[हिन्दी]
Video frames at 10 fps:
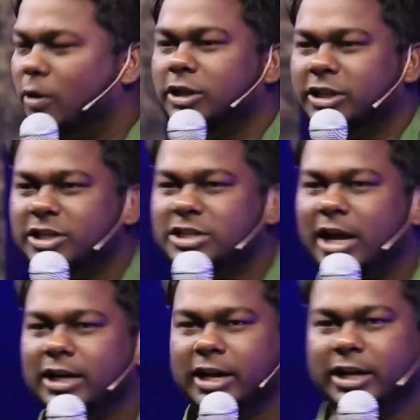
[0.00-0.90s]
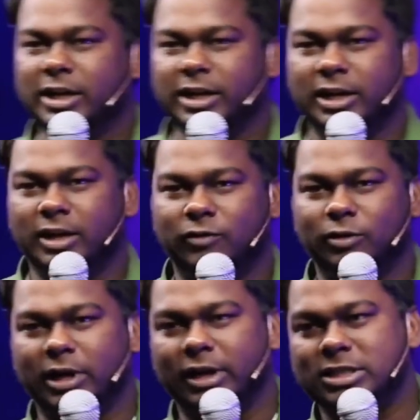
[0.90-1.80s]
और इतनी जानकारी इकट्ठी करके
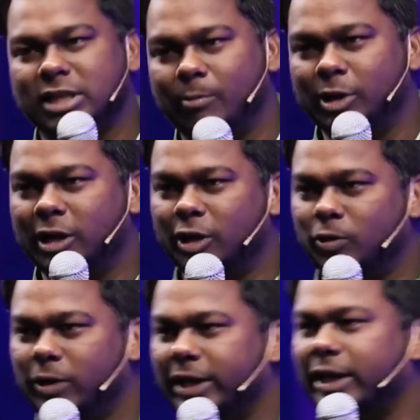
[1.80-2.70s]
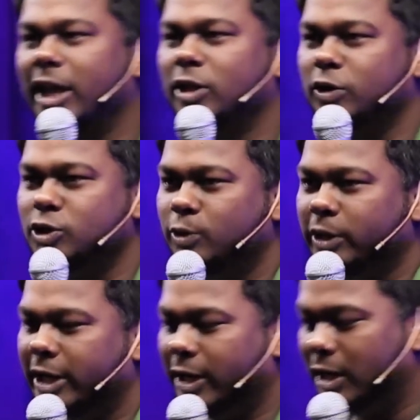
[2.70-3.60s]
फोन कर रहा है सामने वाला रो रहा है कह दो कि
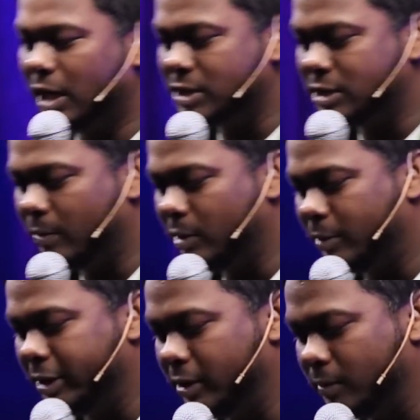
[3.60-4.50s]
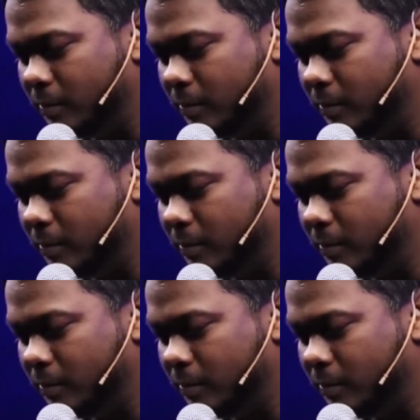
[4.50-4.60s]
झूठे कराए नहीं लाश सामने पड़ी